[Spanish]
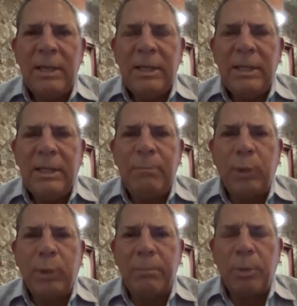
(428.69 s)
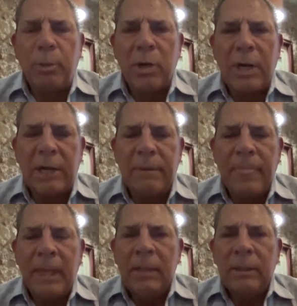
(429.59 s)
y pueden provocar
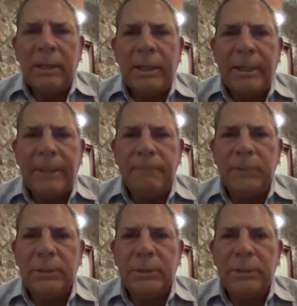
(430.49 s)
eh,